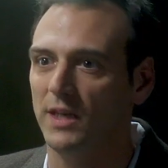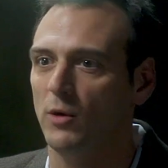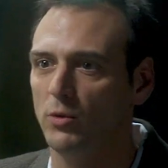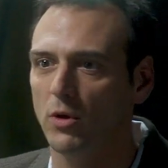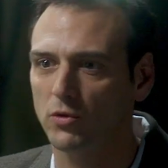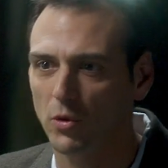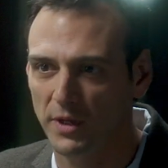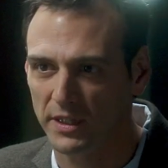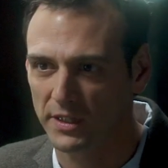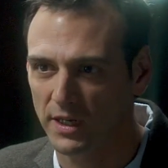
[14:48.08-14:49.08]
y en la Unión
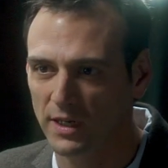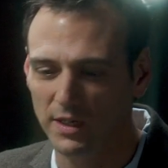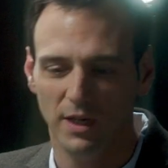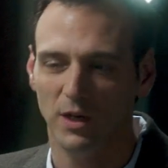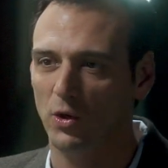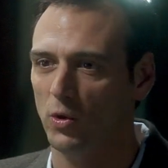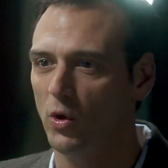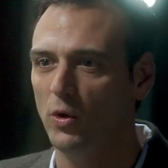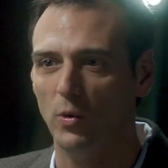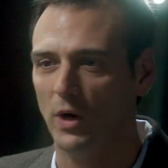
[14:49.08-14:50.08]
Soviética, los
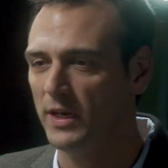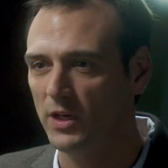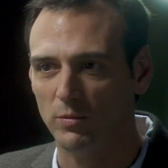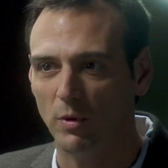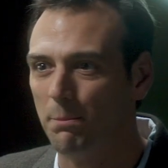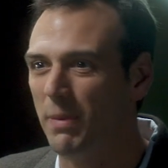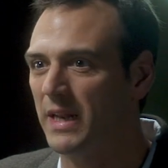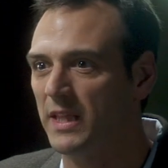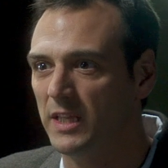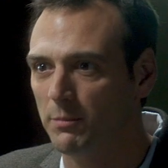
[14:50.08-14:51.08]
dos lugares como
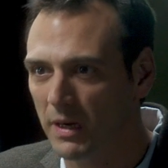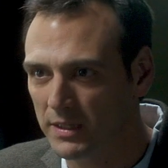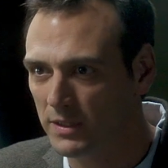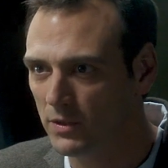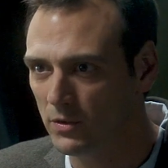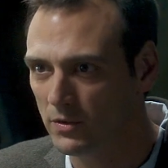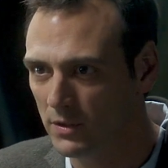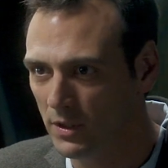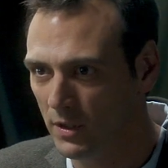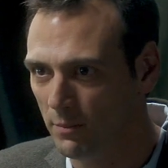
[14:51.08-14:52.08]

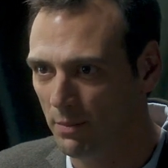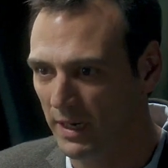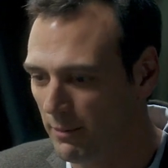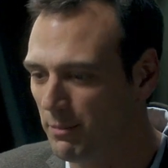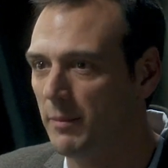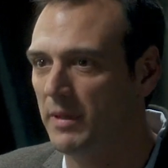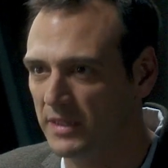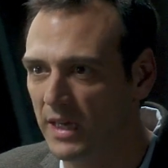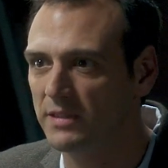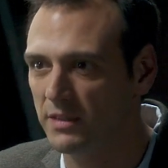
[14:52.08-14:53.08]
paradigmáticos para
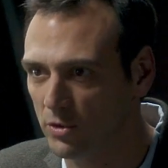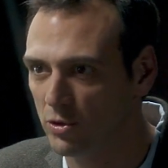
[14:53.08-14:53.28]
implementar ese